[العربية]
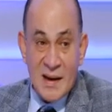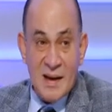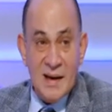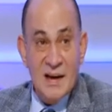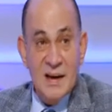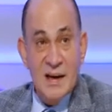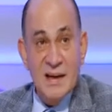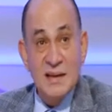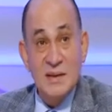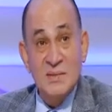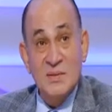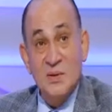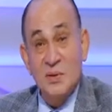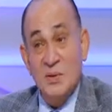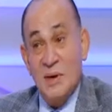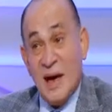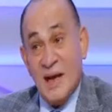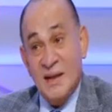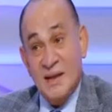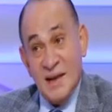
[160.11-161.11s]
لازم
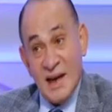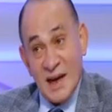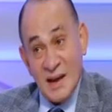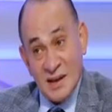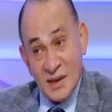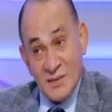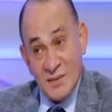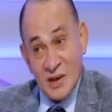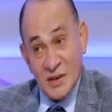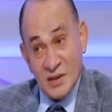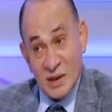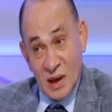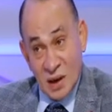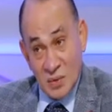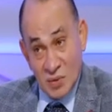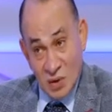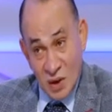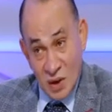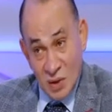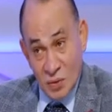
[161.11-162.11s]
يكون عندي هدف عشان
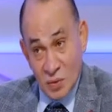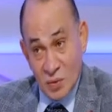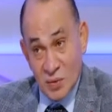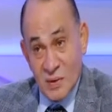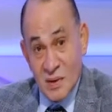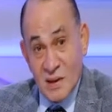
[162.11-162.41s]
اوصل له